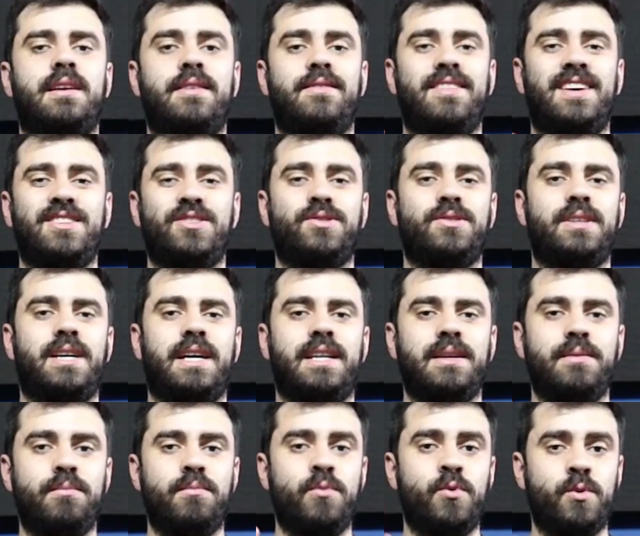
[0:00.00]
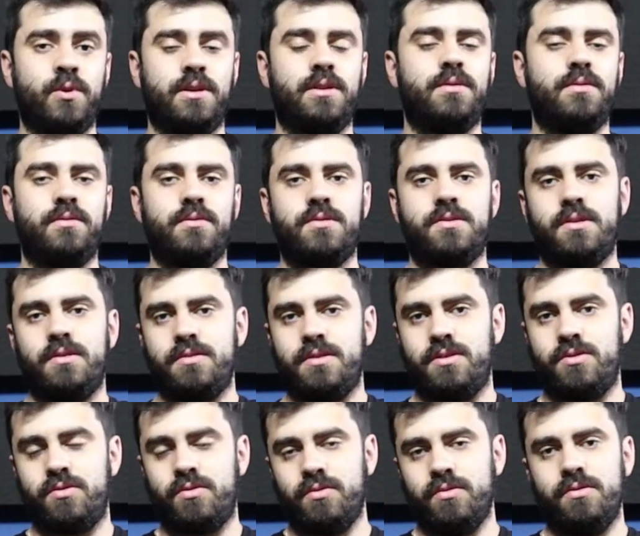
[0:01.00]
que vai ajudar e muito nos seus
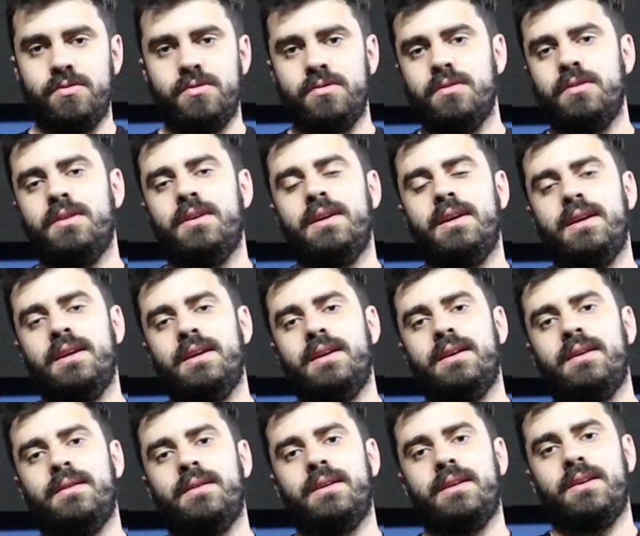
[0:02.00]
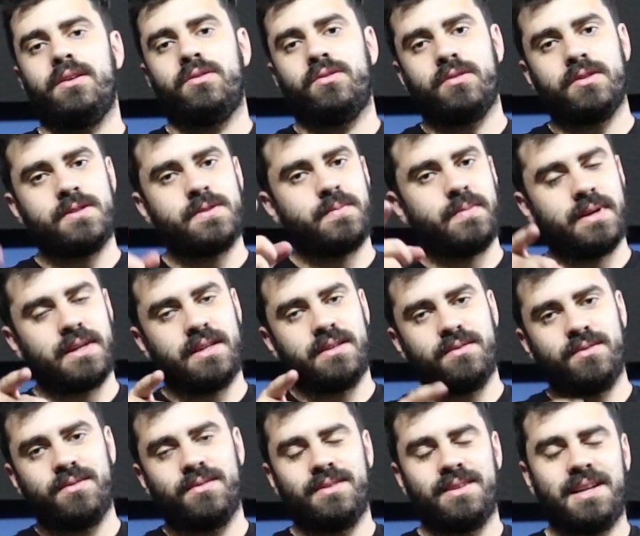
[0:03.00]
estudos. E eu tô te
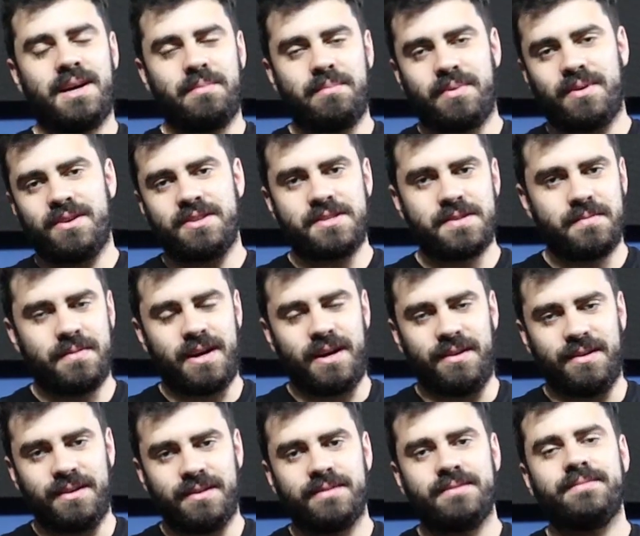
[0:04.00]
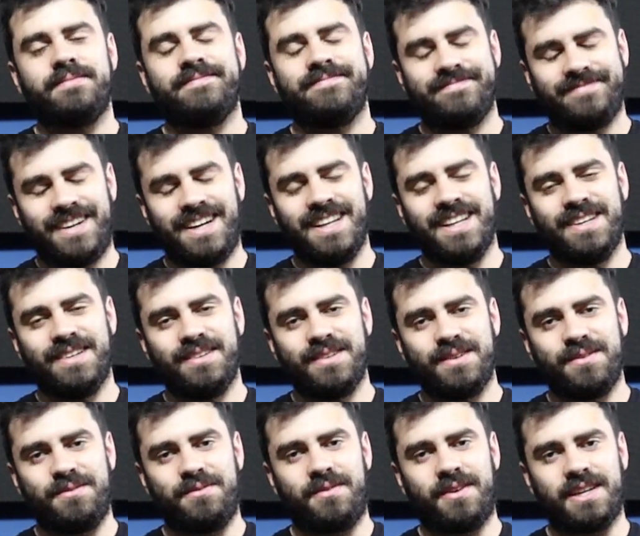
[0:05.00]
esperando na próxima aula. Valeu
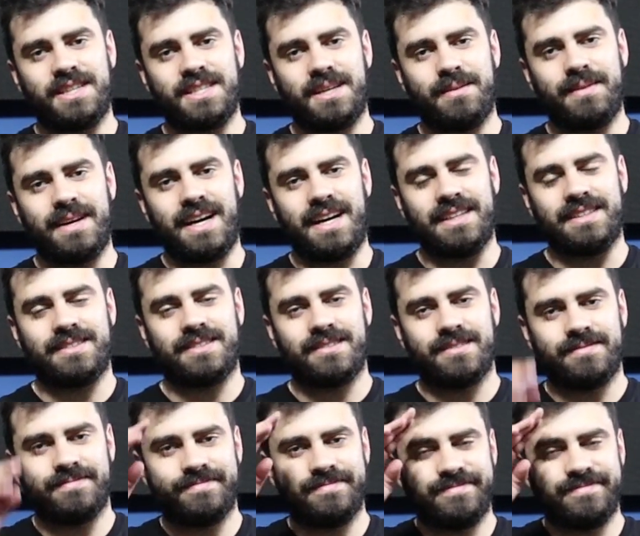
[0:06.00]
e um forte abraço.